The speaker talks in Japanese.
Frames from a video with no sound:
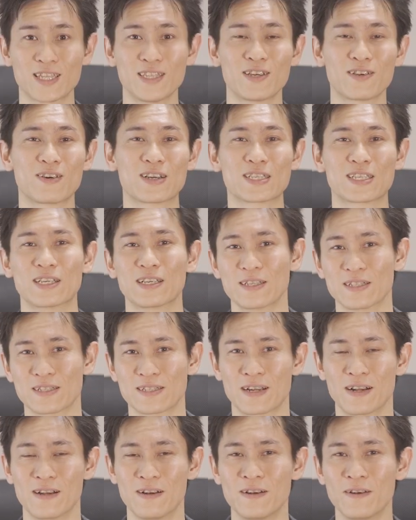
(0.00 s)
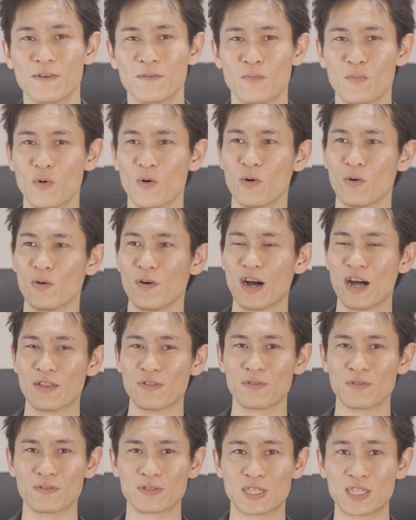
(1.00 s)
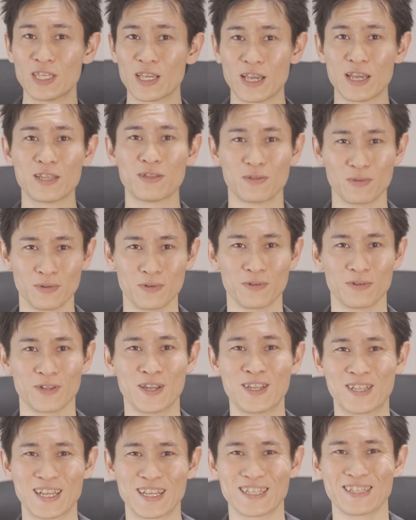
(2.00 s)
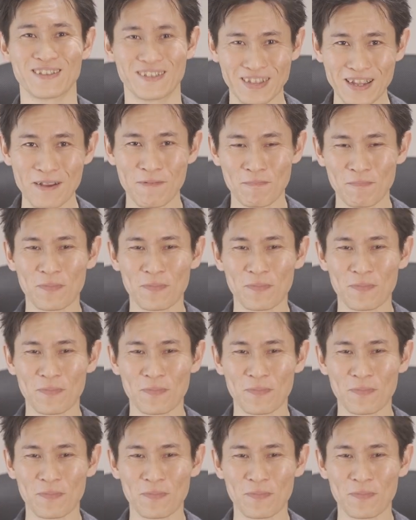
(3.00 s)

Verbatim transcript: てなるわけじゃないですか。もうジエンドですよね。